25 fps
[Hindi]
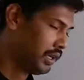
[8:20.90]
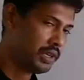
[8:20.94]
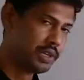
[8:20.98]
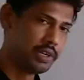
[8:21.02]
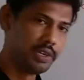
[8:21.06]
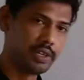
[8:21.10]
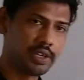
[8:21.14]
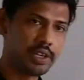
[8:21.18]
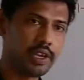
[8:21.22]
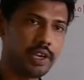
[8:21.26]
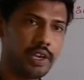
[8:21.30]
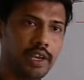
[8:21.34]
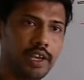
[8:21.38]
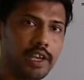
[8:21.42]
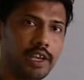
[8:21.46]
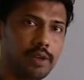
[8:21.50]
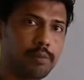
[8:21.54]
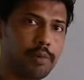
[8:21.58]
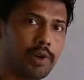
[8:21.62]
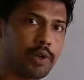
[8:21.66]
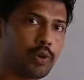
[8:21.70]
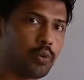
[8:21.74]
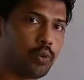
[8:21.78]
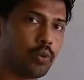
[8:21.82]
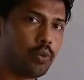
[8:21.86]
ठीक है एक
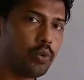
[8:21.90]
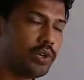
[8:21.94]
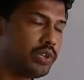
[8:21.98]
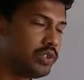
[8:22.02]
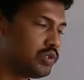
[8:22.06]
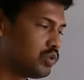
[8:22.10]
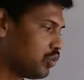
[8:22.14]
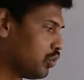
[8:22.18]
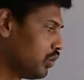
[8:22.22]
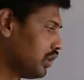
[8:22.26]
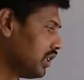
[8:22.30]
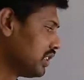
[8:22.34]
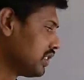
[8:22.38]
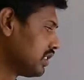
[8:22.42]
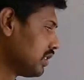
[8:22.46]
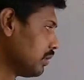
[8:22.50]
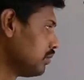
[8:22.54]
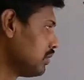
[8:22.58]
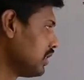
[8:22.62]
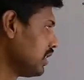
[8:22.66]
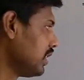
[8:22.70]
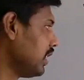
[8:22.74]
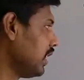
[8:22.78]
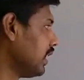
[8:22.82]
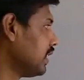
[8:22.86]
बार और स्टूडेंट
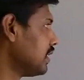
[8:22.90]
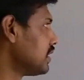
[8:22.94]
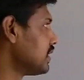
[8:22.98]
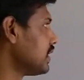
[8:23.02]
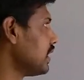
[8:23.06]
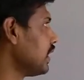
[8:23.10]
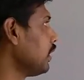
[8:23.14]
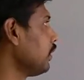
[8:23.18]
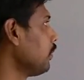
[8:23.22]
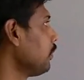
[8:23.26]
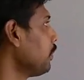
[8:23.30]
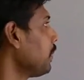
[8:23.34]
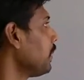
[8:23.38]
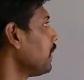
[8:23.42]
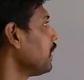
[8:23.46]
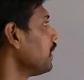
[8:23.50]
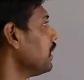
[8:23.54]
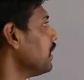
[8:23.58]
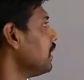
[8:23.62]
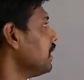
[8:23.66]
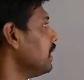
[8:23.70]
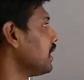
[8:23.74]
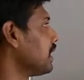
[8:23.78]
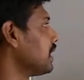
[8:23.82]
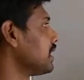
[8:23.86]
समझे ध्यान से
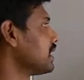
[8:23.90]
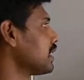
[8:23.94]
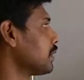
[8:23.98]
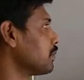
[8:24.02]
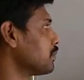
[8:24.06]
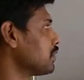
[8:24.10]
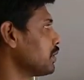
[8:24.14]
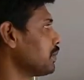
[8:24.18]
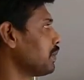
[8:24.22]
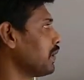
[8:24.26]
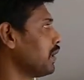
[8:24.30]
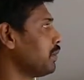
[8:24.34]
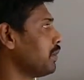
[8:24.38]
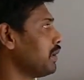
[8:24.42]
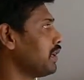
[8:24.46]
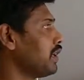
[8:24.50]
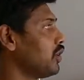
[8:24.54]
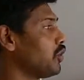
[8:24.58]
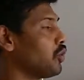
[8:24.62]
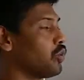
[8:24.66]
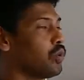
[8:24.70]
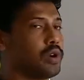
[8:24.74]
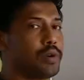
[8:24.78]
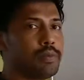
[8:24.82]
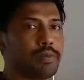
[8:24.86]
ठीक है सबसे पहले मैंने
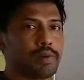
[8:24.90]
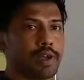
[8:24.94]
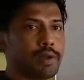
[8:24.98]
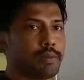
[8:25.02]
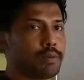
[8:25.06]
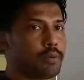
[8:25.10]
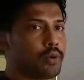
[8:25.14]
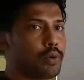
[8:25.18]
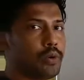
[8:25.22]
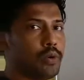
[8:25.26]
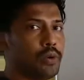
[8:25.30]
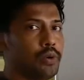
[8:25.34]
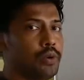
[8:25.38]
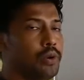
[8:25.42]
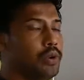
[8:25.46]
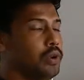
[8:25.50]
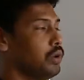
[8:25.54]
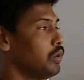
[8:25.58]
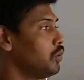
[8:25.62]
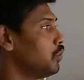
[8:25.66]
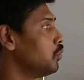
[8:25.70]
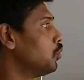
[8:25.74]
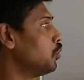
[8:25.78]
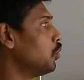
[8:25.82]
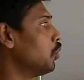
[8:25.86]
रूट फाइव को
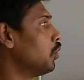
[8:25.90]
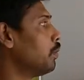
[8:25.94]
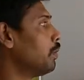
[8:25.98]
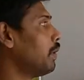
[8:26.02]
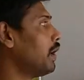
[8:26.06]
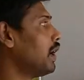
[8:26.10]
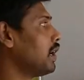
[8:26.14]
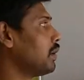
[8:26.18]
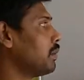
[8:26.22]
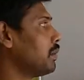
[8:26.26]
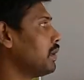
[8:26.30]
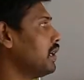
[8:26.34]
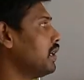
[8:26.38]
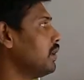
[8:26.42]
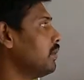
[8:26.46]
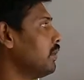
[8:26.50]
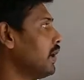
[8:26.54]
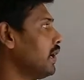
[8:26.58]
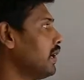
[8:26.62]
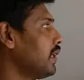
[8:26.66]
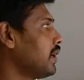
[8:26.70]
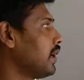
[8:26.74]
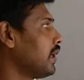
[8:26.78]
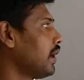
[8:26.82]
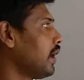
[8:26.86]
दो पार्ट में
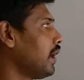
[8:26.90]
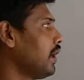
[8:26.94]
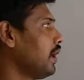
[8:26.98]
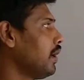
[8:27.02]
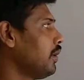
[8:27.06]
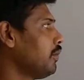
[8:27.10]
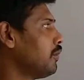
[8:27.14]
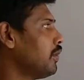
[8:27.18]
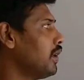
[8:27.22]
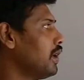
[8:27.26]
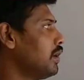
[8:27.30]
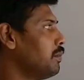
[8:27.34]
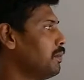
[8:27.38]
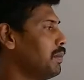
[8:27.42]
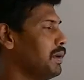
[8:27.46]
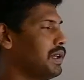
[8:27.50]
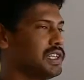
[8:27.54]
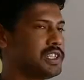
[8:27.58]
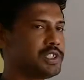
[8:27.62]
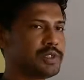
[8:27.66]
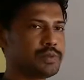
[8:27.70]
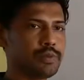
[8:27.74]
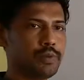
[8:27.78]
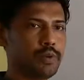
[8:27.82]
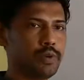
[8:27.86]
डिवाइड करा है वन
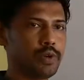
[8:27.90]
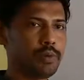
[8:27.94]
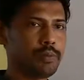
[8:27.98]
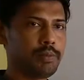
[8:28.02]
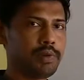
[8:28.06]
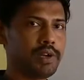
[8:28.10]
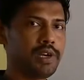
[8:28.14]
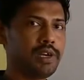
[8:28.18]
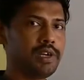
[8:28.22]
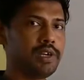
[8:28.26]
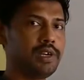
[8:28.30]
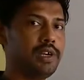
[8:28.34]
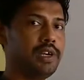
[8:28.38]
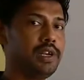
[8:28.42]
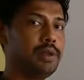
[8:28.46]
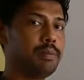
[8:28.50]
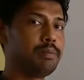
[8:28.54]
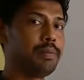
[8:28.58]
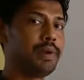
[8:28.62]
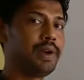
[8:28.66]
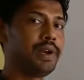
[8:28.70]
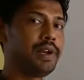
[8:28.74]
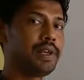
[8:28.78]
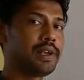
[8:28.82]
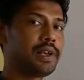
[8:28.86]
प्लस फोर में
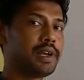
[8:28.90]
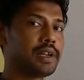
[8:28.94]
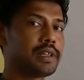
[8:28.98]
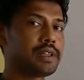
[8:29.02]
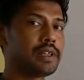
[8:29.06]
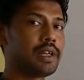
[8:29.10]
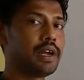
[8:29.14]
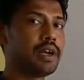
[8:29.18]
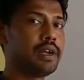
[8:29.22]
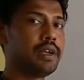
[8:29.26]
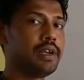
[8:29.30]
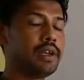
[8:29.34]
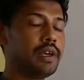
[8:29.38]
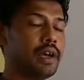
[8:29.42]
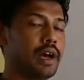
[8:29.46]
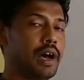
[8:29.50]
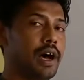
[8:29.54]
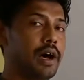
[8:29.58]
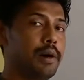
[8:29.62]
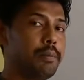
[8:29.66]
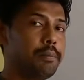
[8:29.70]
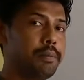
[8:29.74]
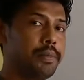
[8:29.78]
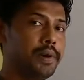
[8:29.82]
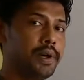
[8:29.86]
डिपेंड करता है
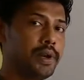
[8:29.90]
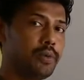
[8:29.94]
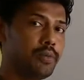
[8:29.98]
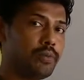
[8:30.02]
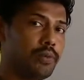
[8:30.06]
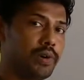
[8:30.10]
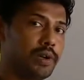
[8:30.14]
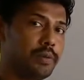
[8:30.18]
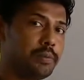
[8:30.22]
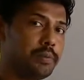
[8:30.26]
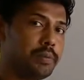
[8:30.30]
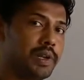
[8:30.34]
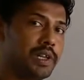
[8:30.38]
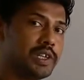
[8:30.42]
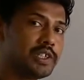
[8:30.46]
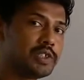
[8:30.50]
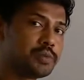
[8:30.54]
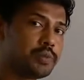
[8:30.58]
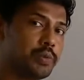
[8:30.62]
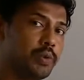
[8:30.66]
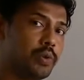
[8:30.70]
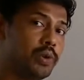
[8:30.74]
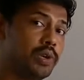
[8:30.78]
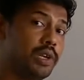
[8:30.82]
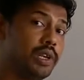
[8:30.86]
आप पर वन प्लस
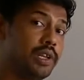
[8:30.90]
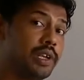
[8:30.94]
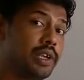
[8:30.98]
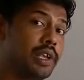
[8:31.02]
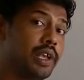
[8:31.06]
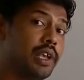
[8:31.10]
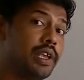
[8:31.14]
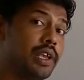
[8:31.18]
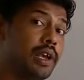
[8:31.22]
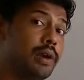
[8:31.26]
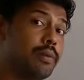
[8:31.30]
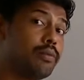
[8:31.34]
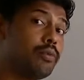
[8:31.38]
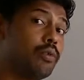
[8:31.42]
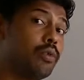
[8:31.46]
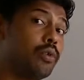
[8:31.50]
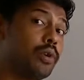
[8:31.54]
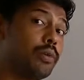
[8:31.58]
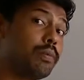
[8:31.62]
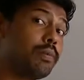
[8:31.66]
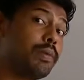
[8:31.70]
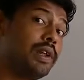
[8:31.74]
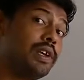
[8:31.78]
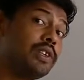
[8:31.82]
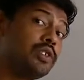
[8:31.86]
फोर लेके या फोर
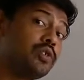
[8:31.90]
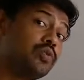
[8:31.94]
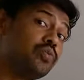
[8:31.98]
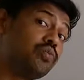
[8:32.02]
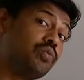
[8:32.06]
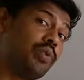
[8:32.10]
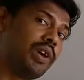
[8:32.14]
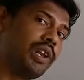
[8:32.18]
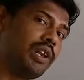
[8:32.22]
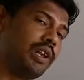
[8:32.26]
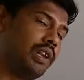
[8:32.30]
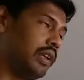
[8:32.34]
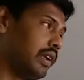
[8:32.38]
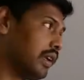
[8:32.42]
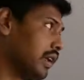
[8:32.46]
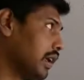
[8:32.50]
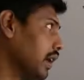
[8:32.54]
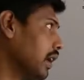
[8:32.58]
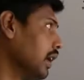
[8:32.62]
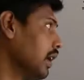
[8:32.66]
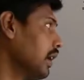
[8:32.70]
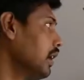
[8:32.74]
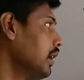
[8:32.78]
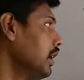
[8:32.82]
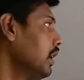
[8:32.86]
प्लस वन लेके
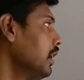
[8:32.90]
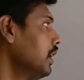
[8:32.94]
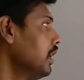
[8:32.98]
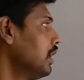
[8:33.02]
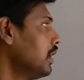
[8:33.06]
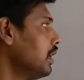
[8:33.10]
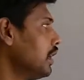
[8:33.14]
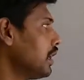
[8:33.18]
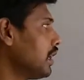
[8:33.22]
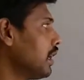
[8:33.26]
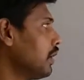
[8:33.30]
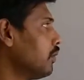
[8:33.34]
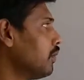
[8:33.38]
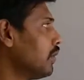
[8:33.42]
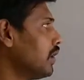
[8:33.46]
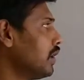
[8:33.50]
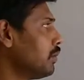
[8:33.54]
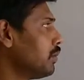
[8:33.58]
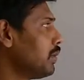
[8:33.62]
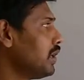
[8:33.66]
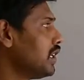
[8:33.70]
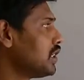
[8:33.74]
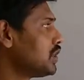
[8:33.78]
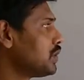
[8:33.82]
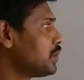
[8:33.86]
आए ठीक है वन
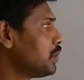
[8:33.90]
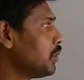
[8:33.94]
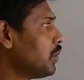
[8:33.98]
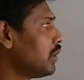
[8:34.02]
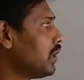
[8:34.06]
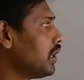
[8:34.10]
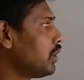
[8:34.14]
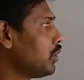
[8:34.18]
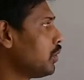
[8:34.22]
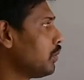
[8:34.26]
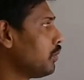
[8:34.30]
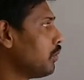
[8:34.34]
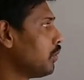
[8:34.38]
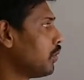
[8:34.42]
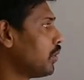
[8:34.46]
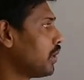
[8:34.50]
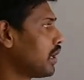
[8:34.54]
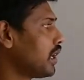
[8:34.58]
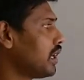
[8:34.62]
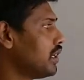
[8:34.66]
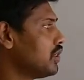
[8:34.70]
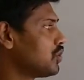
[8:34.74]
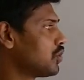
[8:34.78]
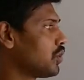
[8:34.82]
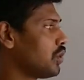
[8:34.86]
प्लस फोर है तो फोर
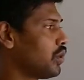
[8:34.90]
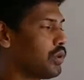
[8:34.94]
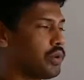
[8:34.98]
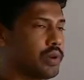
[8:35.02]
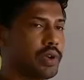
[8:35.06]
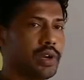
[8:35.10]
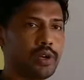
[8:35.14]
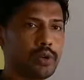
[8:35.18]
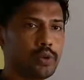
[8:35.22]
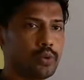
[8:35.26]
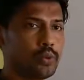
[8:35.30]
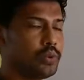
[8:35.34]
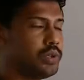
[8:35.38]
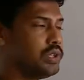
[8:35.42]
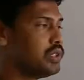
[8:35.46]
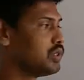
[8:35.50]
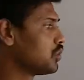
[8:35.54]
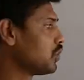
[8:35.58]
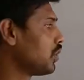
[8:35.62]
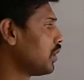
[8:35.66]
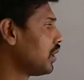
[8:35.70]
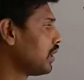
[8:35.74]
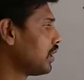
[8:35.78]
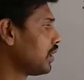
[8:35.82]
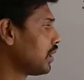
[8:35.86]
का स्क्वायर हो गया टू
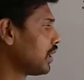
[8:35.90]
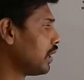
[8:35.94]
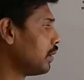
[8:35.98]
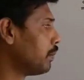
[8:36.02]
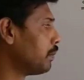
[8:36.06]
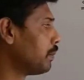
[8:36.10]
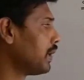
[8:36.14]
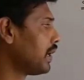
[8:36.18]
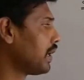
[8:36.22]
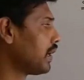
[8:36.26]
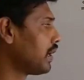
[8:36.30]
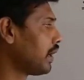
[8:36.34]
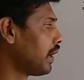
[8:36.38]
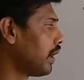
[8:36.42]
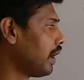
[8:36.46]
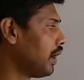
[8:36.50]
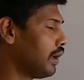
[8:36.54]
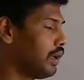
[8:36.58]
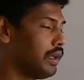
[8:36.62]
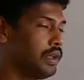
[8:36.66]
स्क्वायर कंपेयर करा